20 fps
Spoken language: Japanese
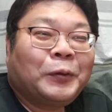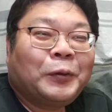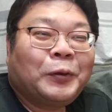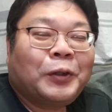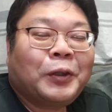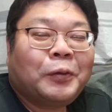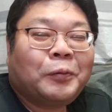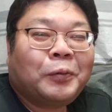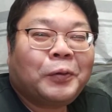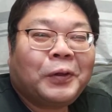
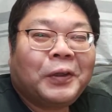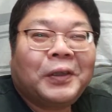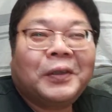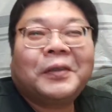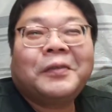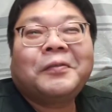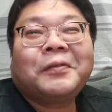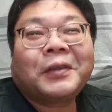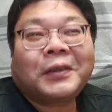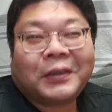Windows 11入
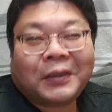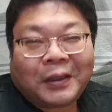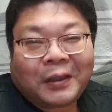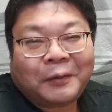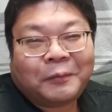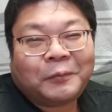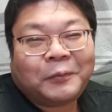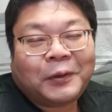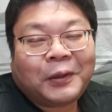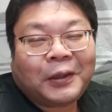れてみまし
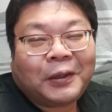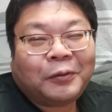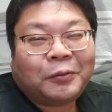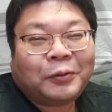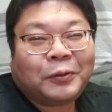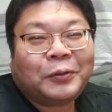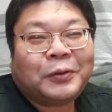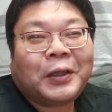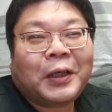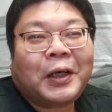た。えー、
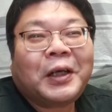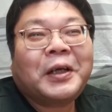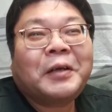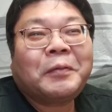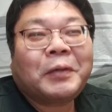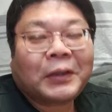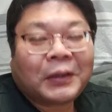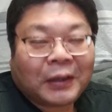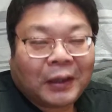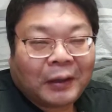普通に入
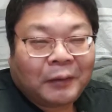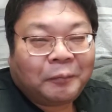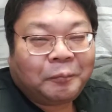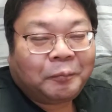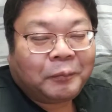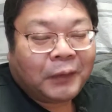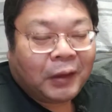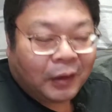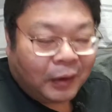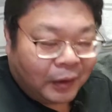りました。はい。
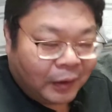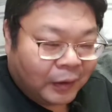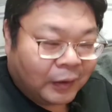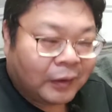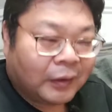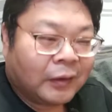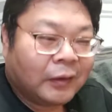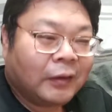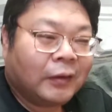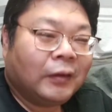
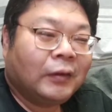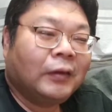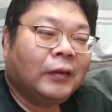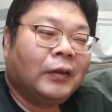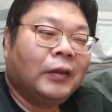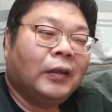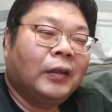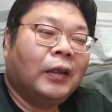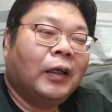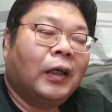
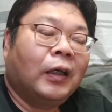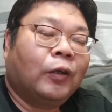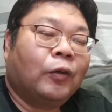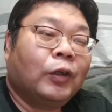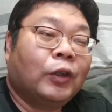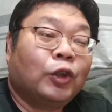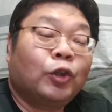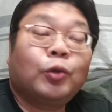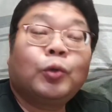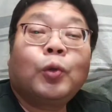あの、
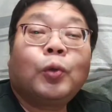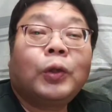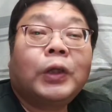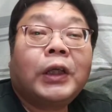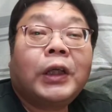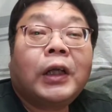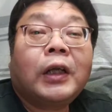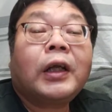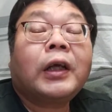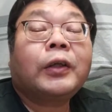これは手動
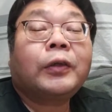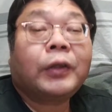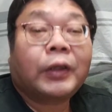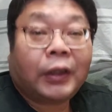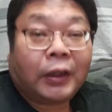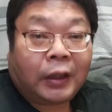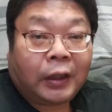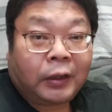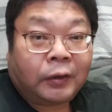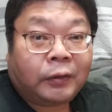で入れないと
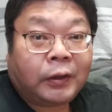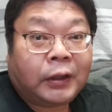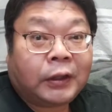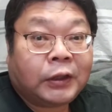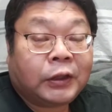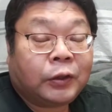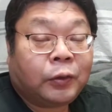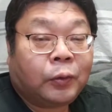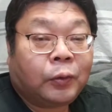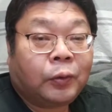いけないので、
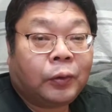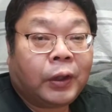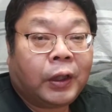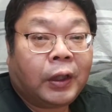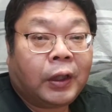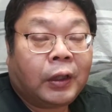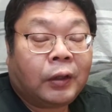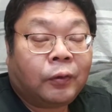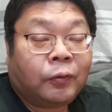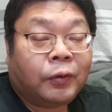自動
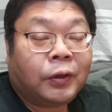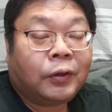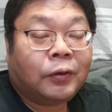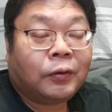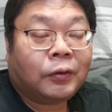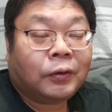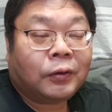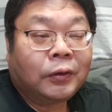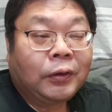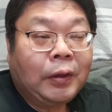であの
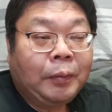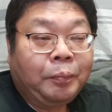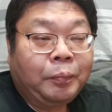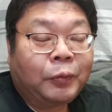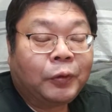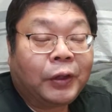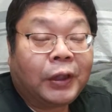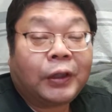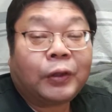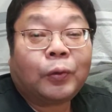Windows
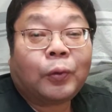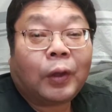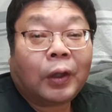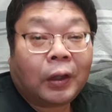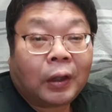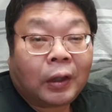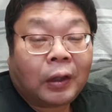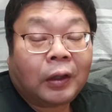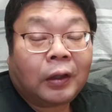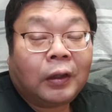アップデート
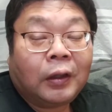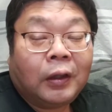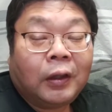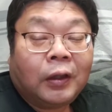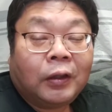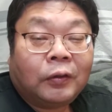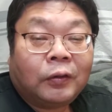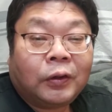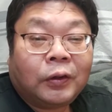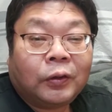か
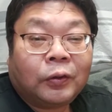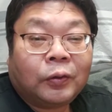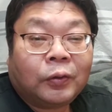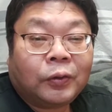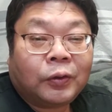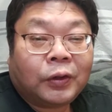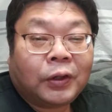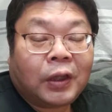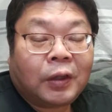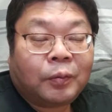ら
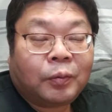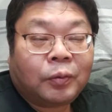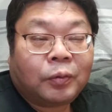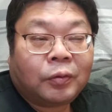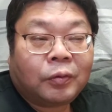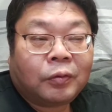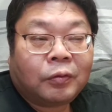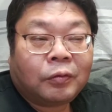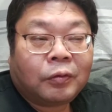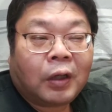Windows
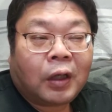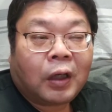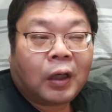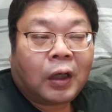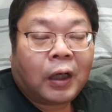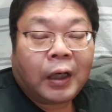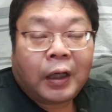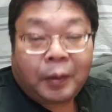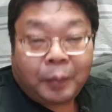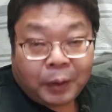11は
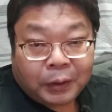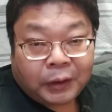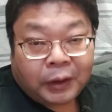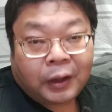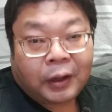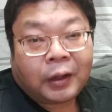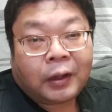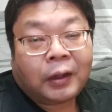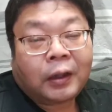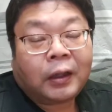入りま
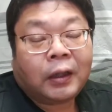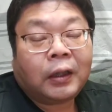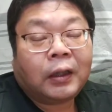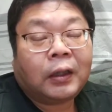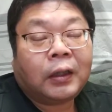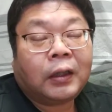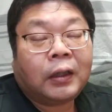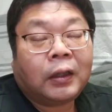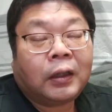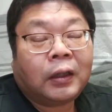せん。
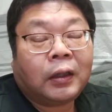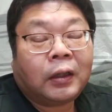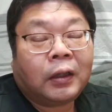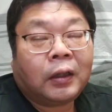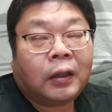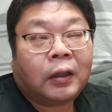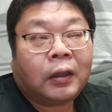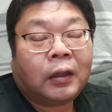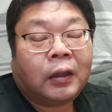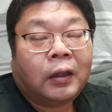
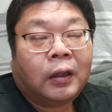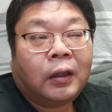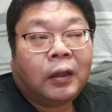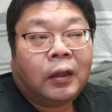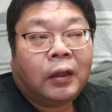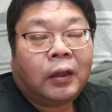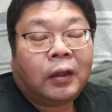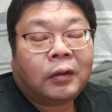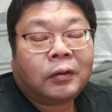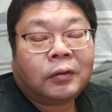えー、
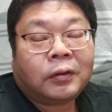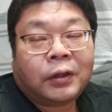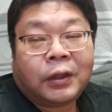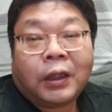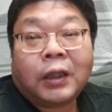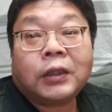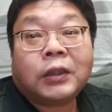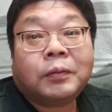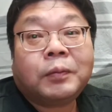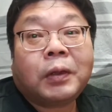
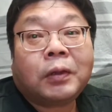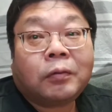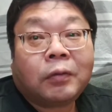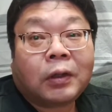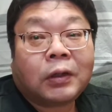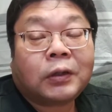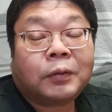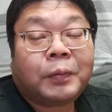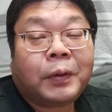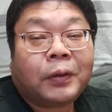X280
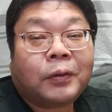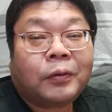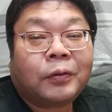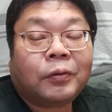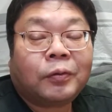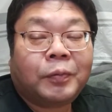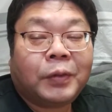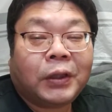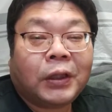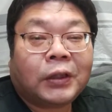は
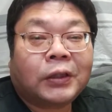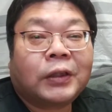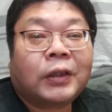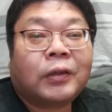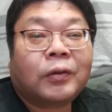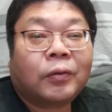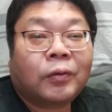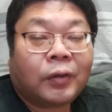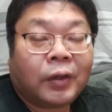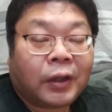スペック満たし
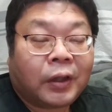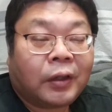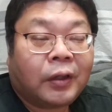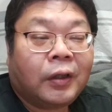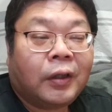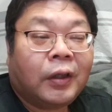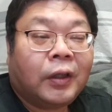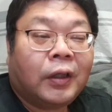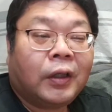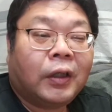てるので、
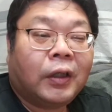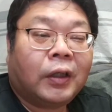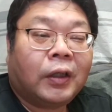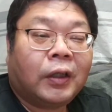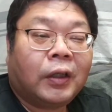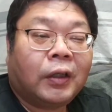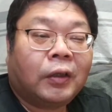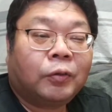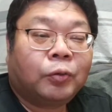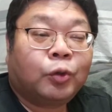
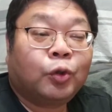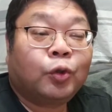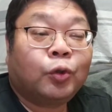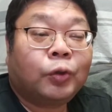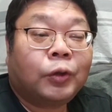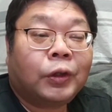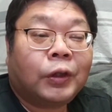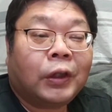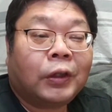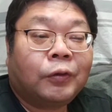えー、普通
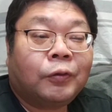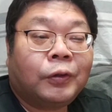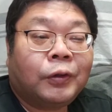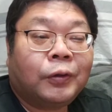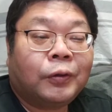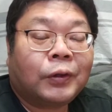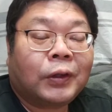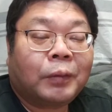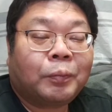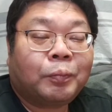に
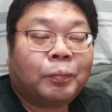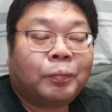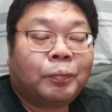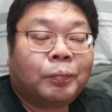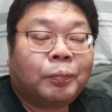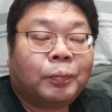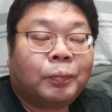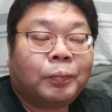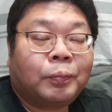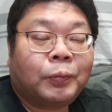Windows アッ
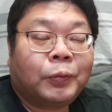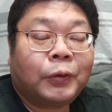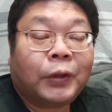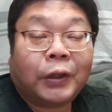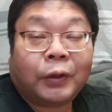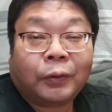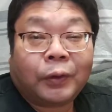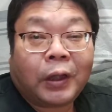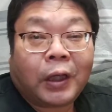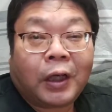
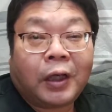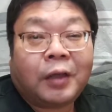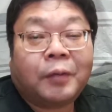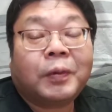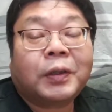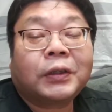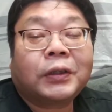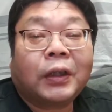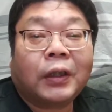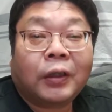プデートで入
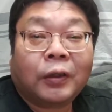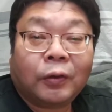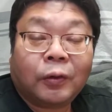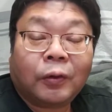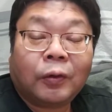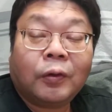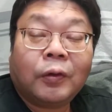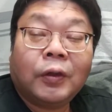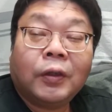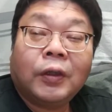りましたけ
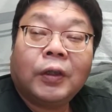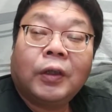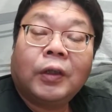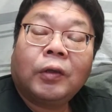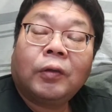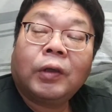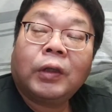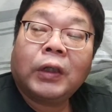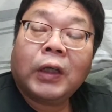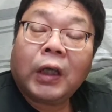ど、
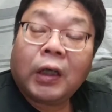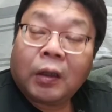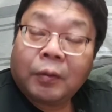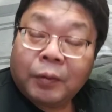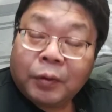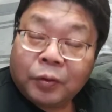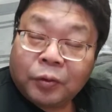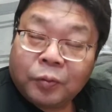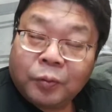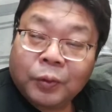これ
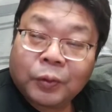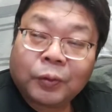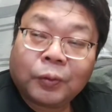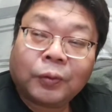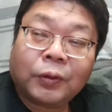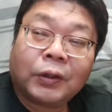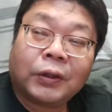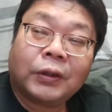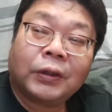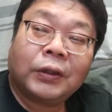ダイナバックも
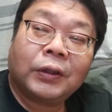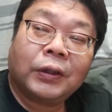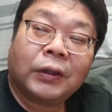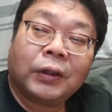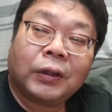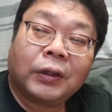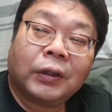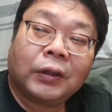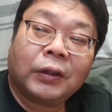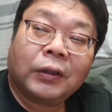そうです
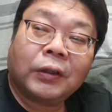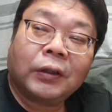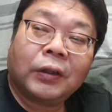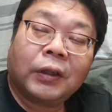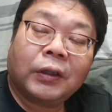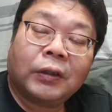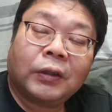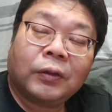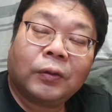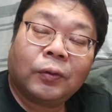し、
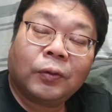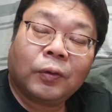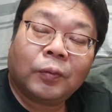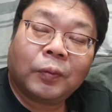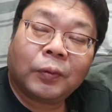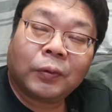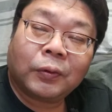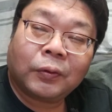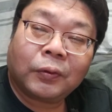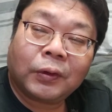
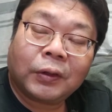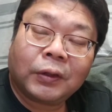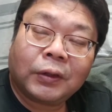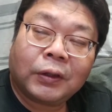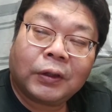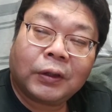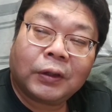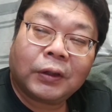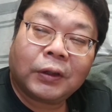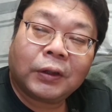レッツノートもそうで
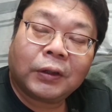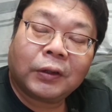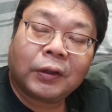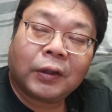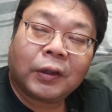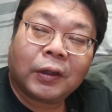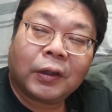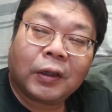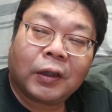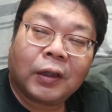すし、そ
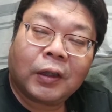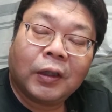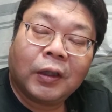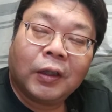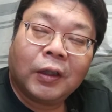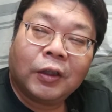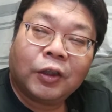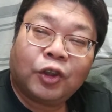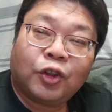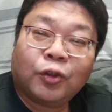れから
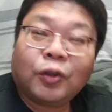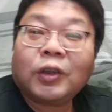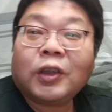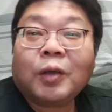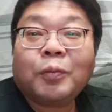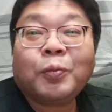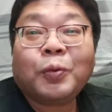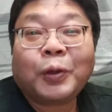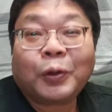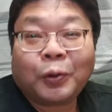中華
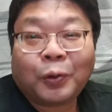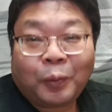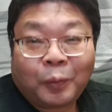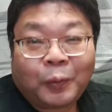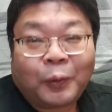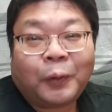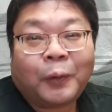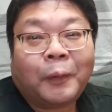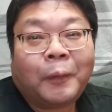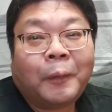タブレット
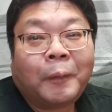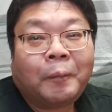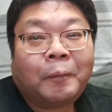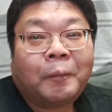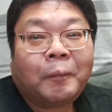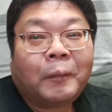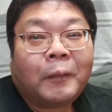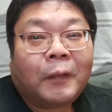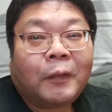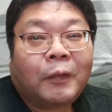も
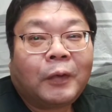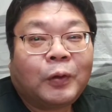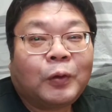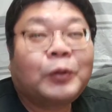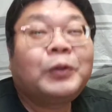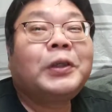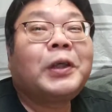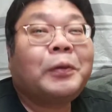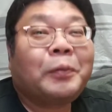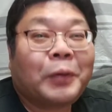
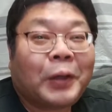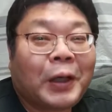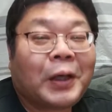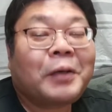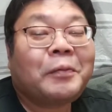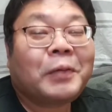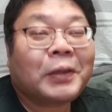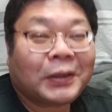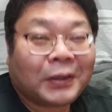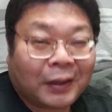Windows 11
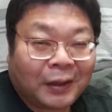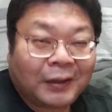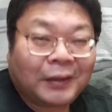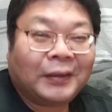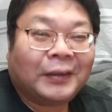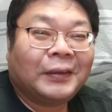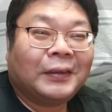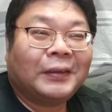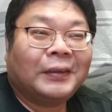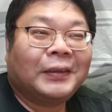入りました。